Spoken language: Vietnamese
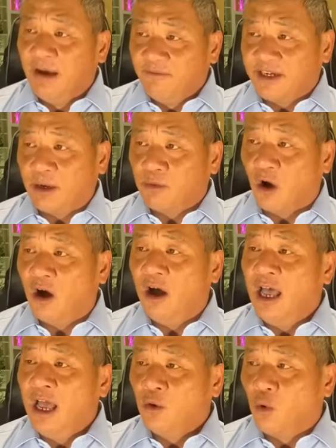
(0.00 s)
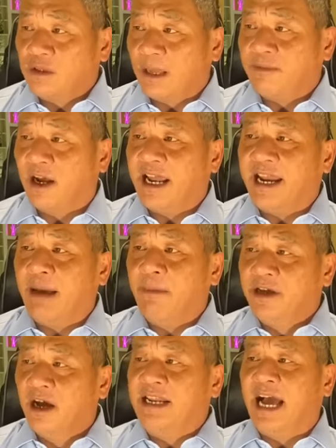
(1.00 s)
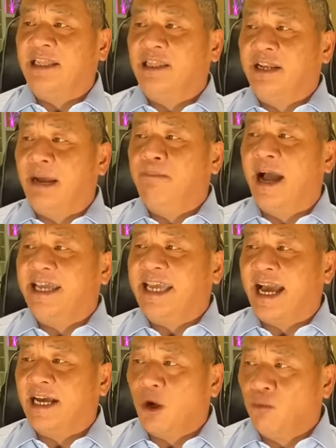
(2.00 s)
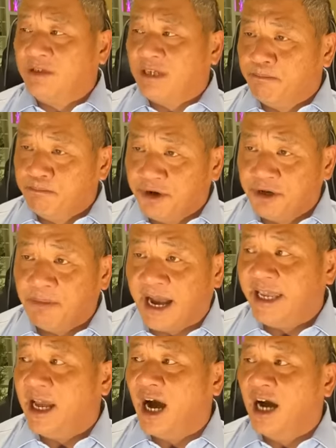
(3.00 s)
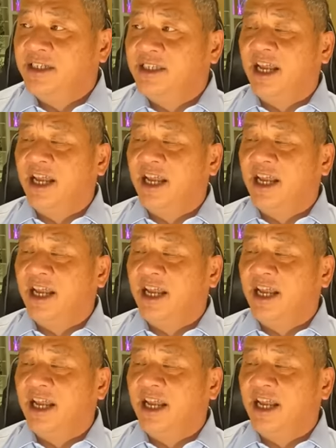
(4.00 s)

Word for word: và trong đó cuộc tập trận này đã bị ngưng lại từ năm 2017 ở